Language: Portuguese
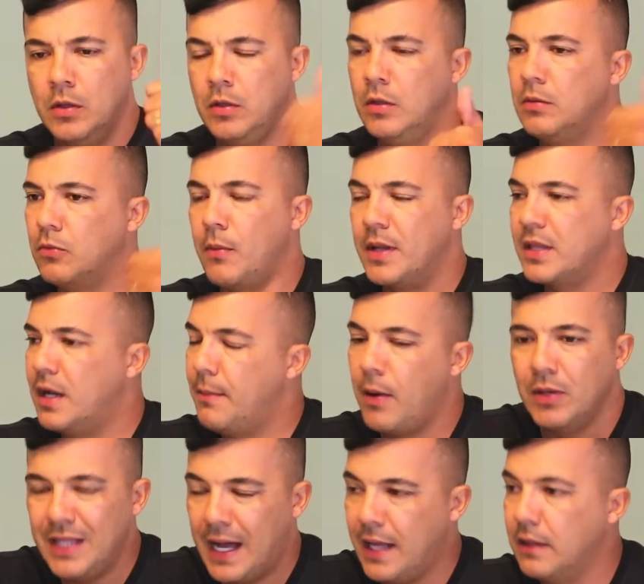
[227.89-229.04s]
e toma
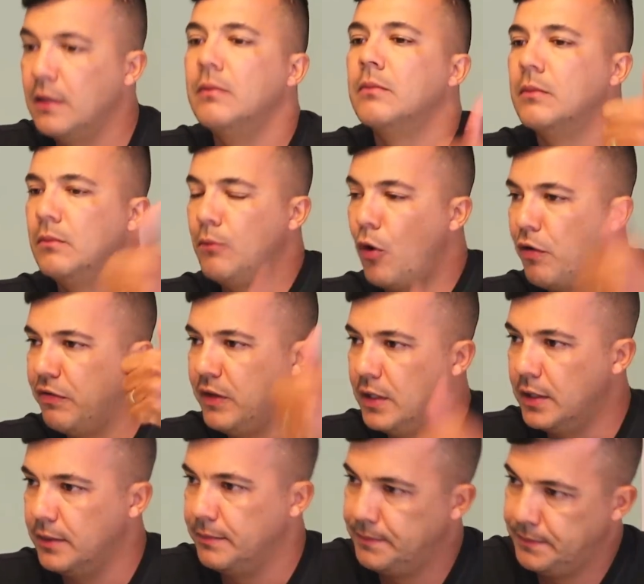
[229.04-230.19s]
tramal e nada,
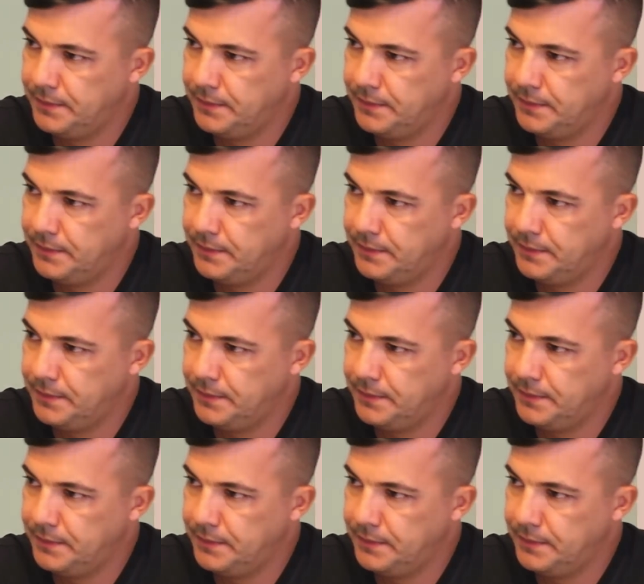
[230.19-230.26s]
morfina.